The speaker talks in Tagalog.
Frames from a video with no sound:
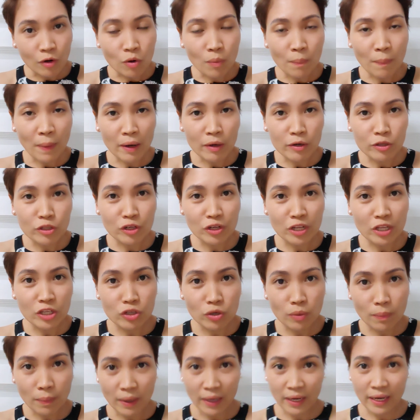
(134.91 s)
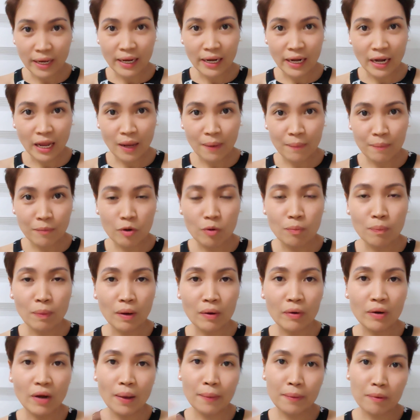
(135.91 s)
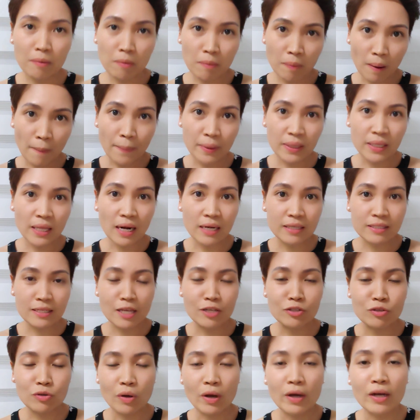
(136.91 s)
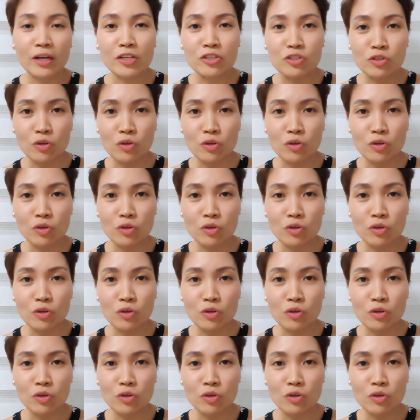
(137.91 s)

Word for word: kung paano ninyo makiklaim, kung paano namin mapapadala sa inyo ang